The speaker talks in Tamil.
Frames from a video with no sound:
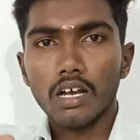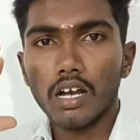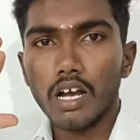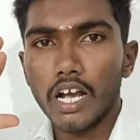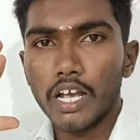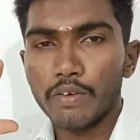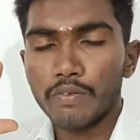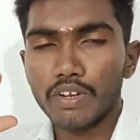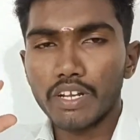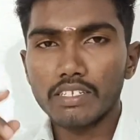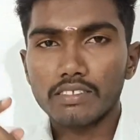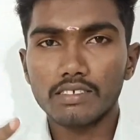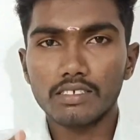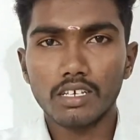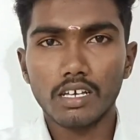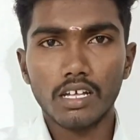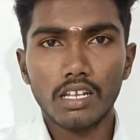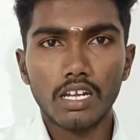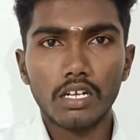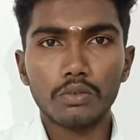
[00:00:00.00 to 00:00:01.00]
ஹாய் ஃப்ரெண்ட்ஸ்
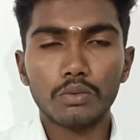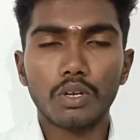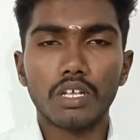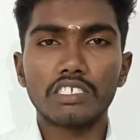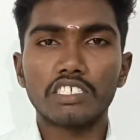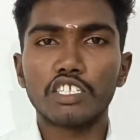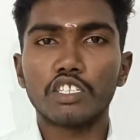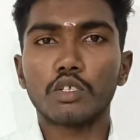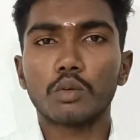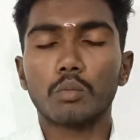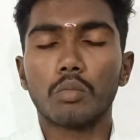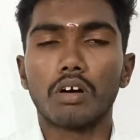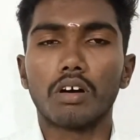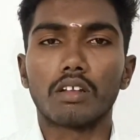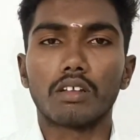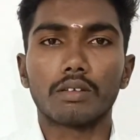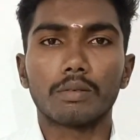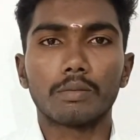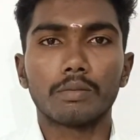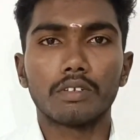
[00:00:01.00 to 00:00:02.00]
நான் உங்கள் அஜித்
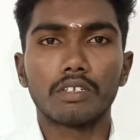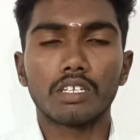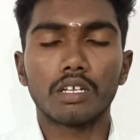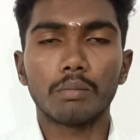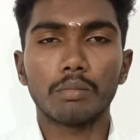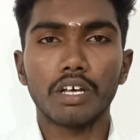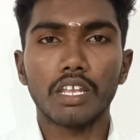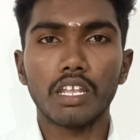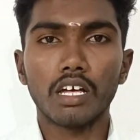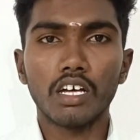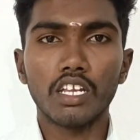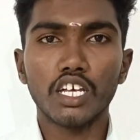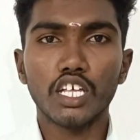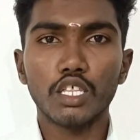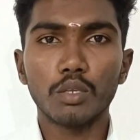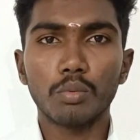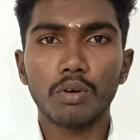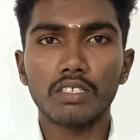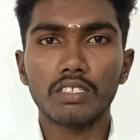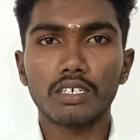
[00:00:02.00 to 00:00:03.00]
குமார் நம்ம எல்லோரும்
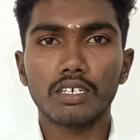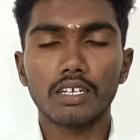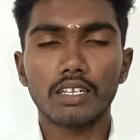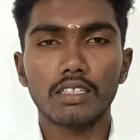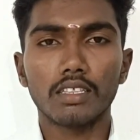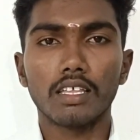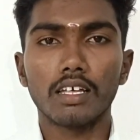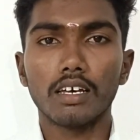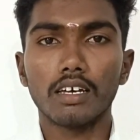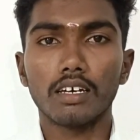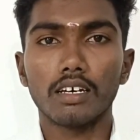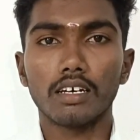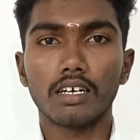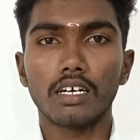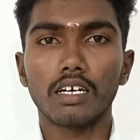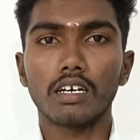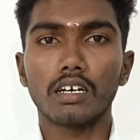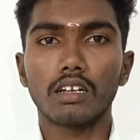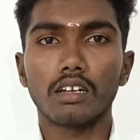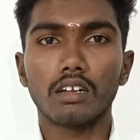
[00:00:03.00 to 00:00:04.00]
எதிர்பார்த்துக்கிருந்த
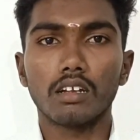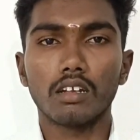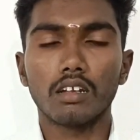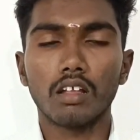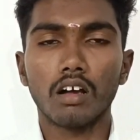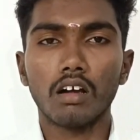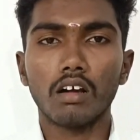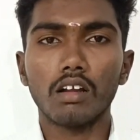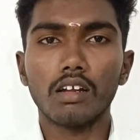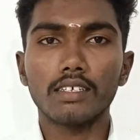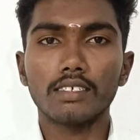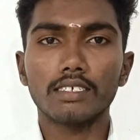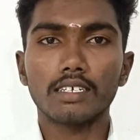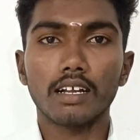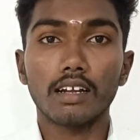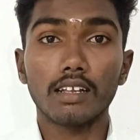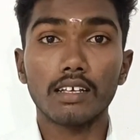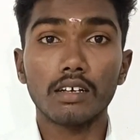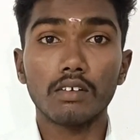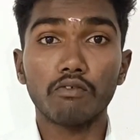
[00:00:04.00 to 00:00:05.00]
லா
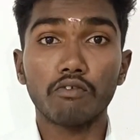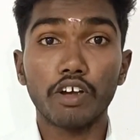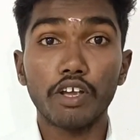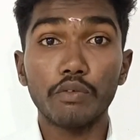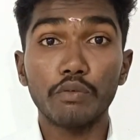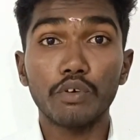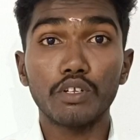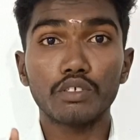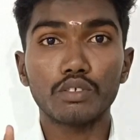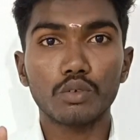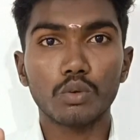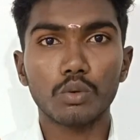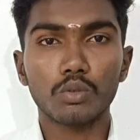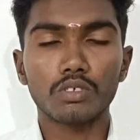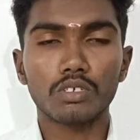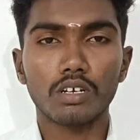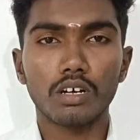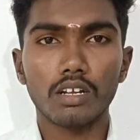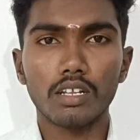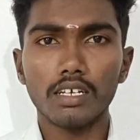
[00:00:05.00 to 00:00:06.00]
காலேஜுக்கான ஃபைவ் இயர்ஸ்
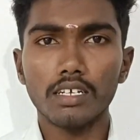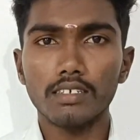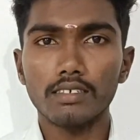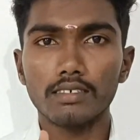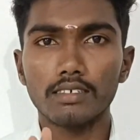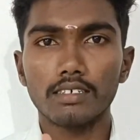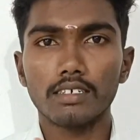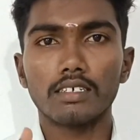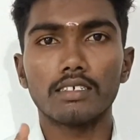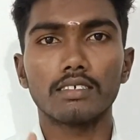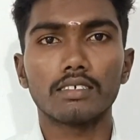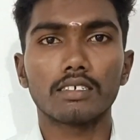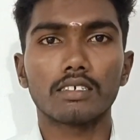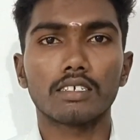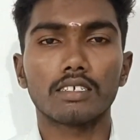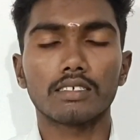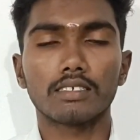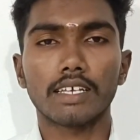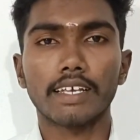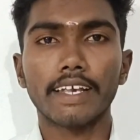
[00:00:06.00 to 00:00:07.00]
கோர்ஸுக்கான
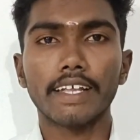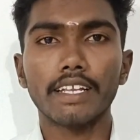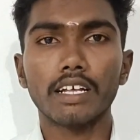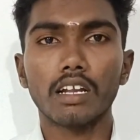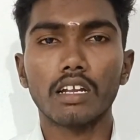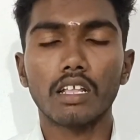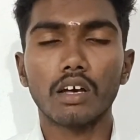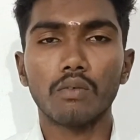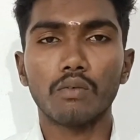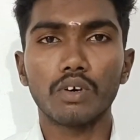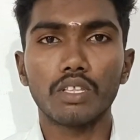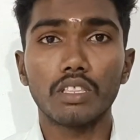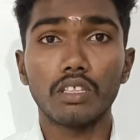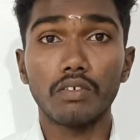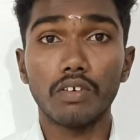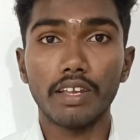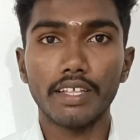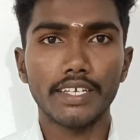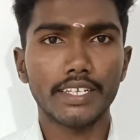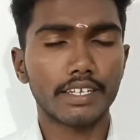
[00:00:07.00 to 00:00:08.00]
செகண்ட் கட் ஆஃப் வந்து
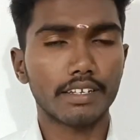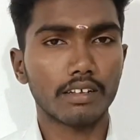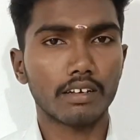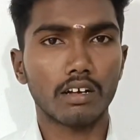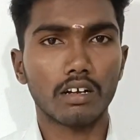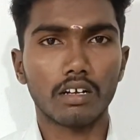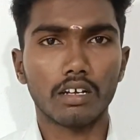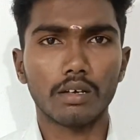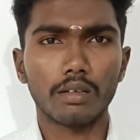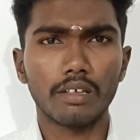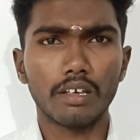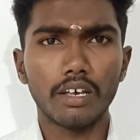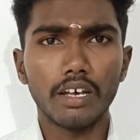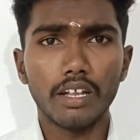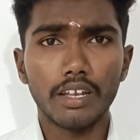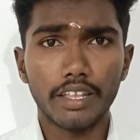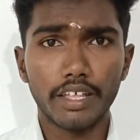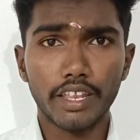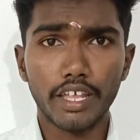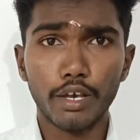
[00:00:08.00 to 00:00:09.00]
வெளியிட்டிருக்காங்க
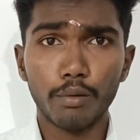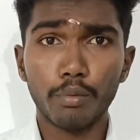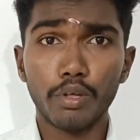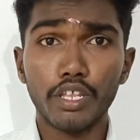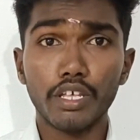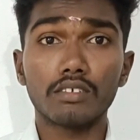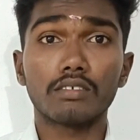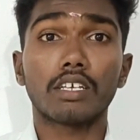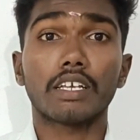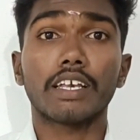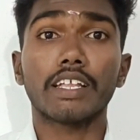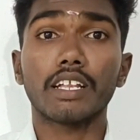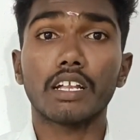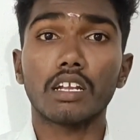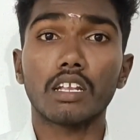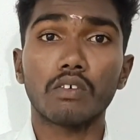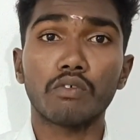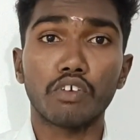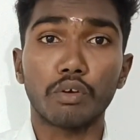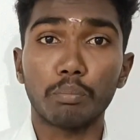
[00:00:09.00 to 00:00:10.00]
நிறையா பேர் செகண்ட்
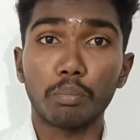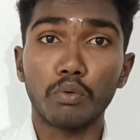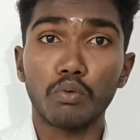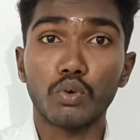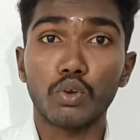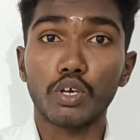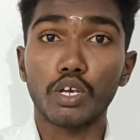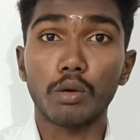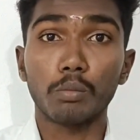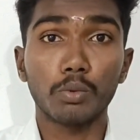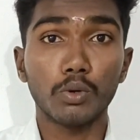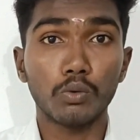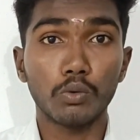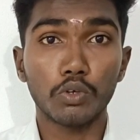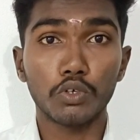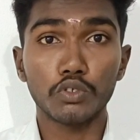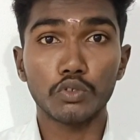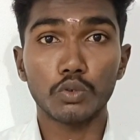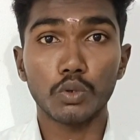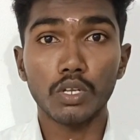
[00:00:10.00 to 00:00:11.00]
கட் ஆஃப் எப்போ வரும் எப்போ
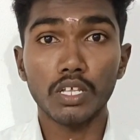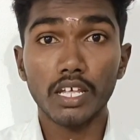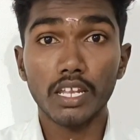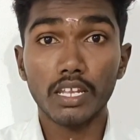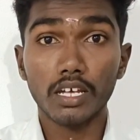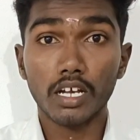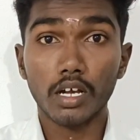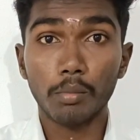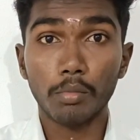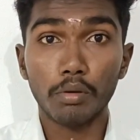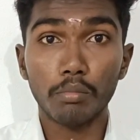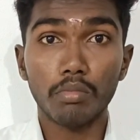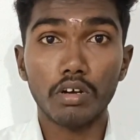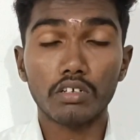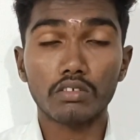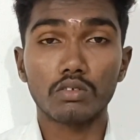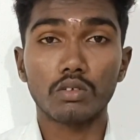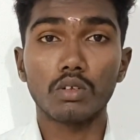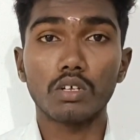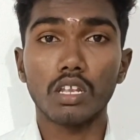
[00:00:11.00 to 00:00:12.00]
வரும்னு சொல்லி அந்த கமெண்ட்
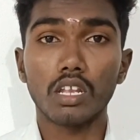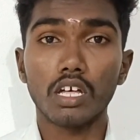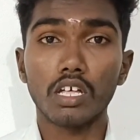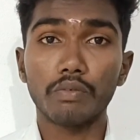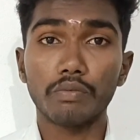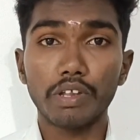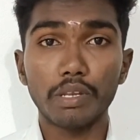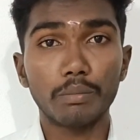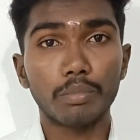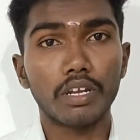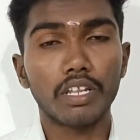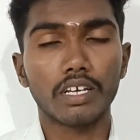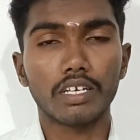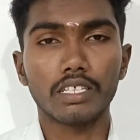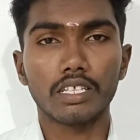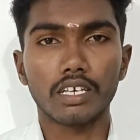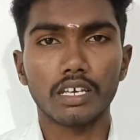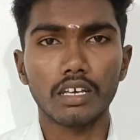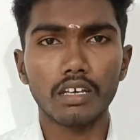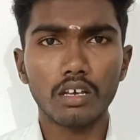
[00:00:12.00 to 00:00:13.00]
பாக்ஸ்லையும் எல்லோரும் வெயிட்
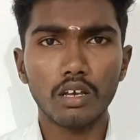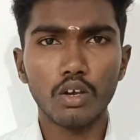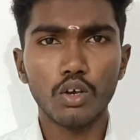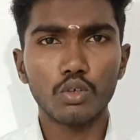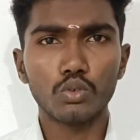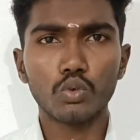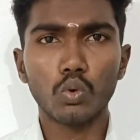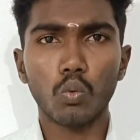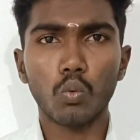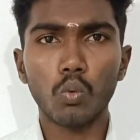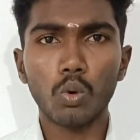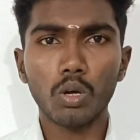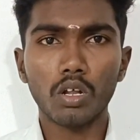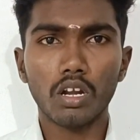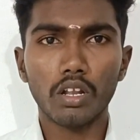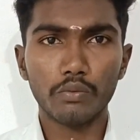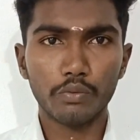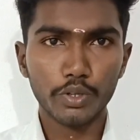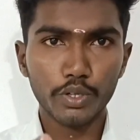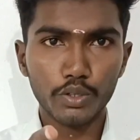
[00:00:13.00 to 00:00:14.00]
பண்ணியிருந்தீங்க ஸோ
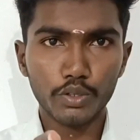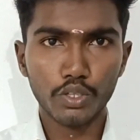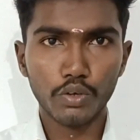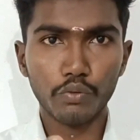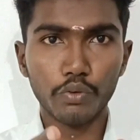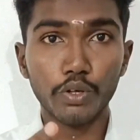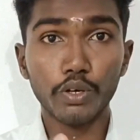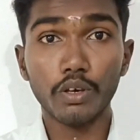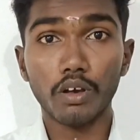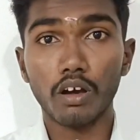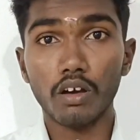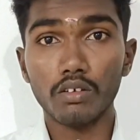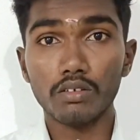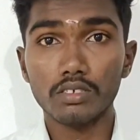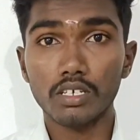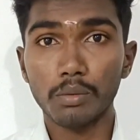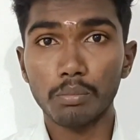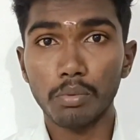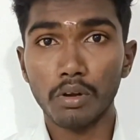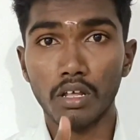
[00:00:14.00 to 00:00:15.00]
உங்களுக்கான வீடியோ இந்த வீடியோ யாரும்
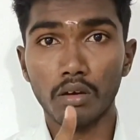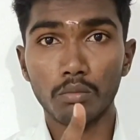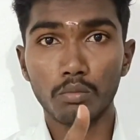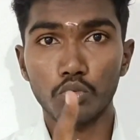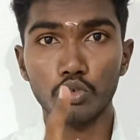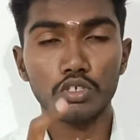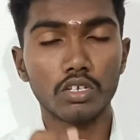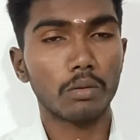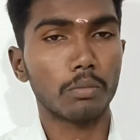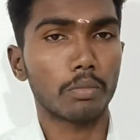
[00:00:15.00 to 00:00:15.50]
ஸ்கிப் பண்ணாமல் முழுசாக